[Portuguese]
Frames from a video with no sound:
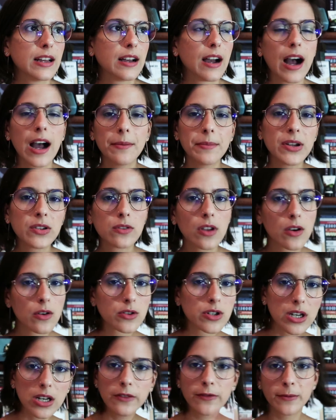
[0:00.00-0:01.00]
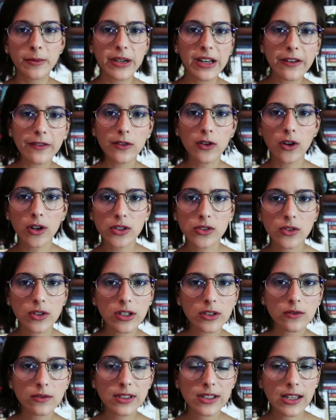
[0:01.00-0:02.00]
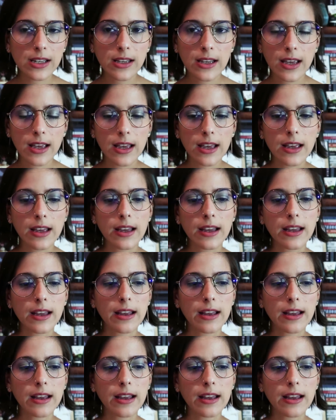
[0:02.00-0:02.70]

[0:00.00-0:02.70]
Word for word: ai meu Deus, que livro maravilhoso, que não sei o quê